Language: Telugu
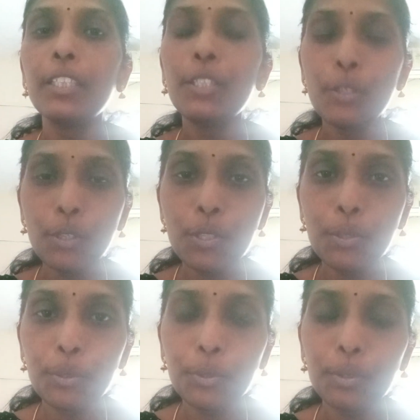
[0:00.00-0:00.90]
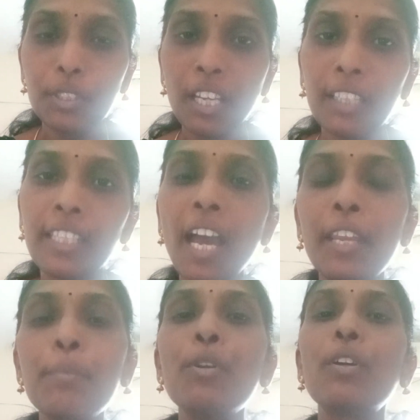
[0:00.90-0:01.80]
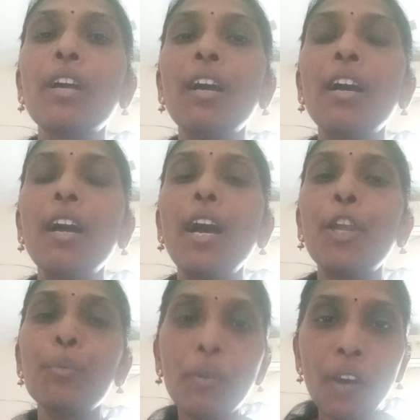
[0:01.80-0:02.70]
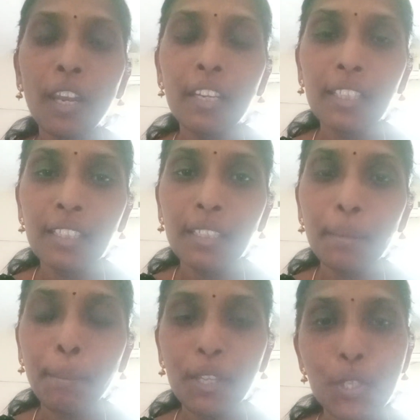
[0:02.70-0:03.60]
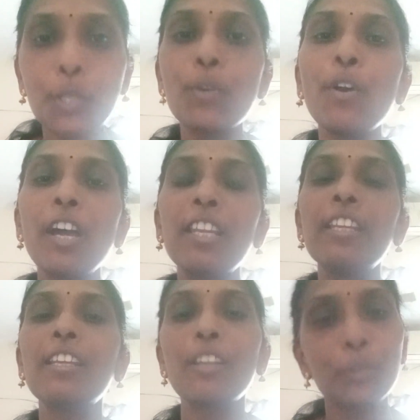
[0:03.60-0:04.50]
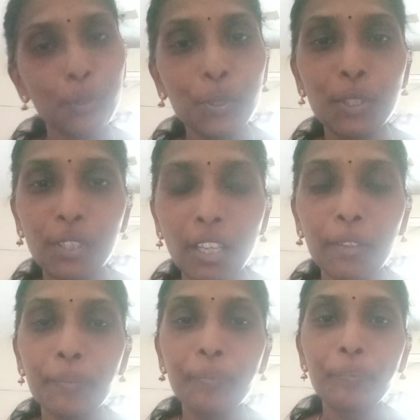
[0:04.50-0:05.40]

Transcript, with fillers: ఈరోజు నా ధ్యానం యొక్క అనుభవాలని పంచుకోవాలి అని అనుకుంటున్నాను